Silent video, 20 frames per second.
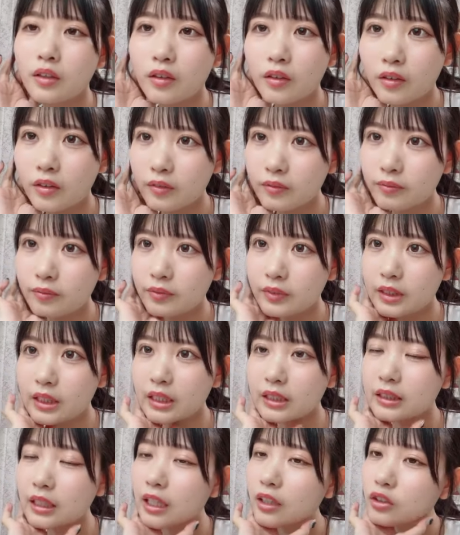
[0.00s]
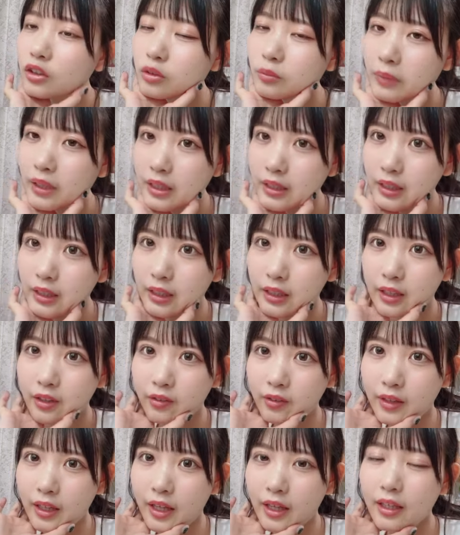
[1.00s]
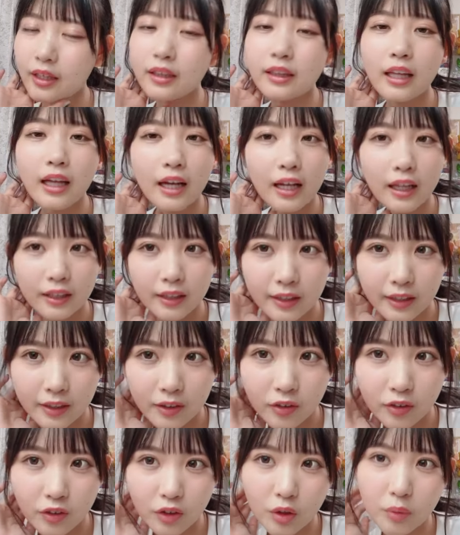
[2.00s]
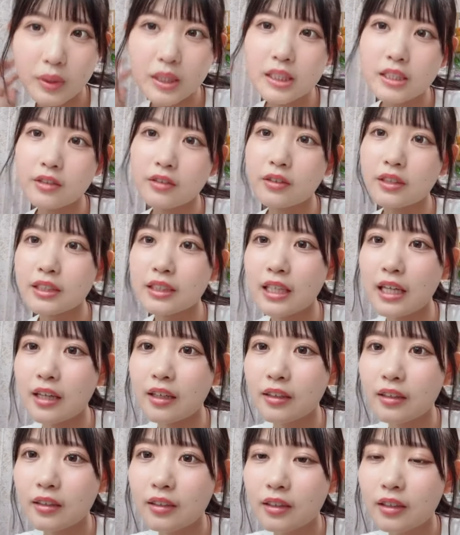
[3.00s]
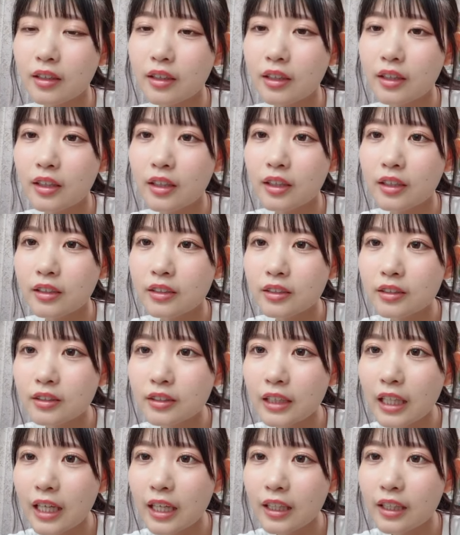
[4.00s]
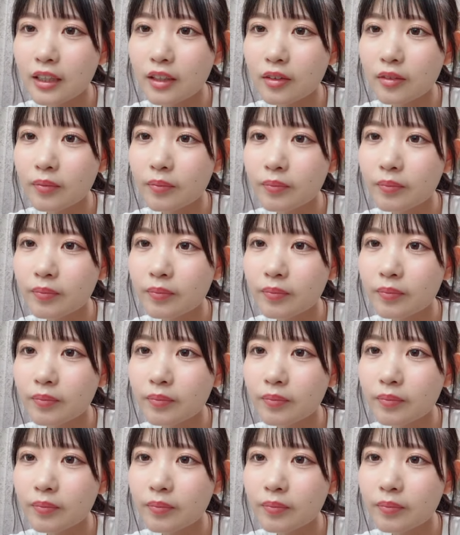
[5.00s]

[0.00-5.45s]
おじゃあ3分前になったので一旦ランキング読ませてください13位